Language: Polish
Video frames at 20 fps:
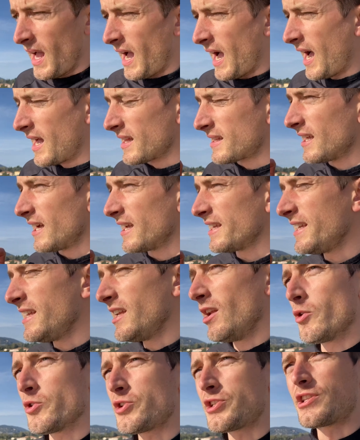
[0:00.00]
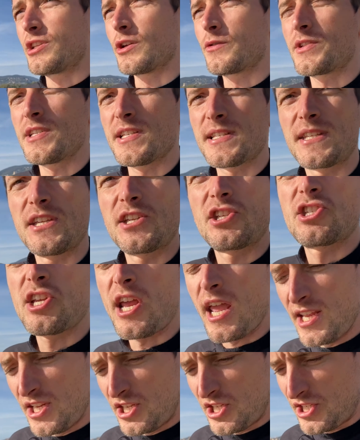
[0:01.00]
A ta ilość tych wszystkich
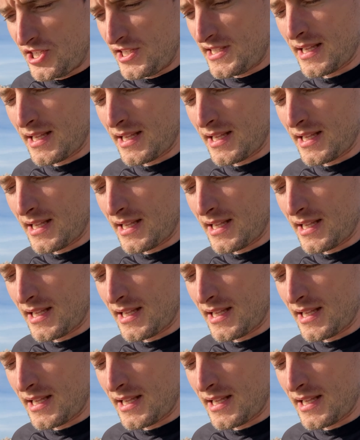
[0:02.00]
części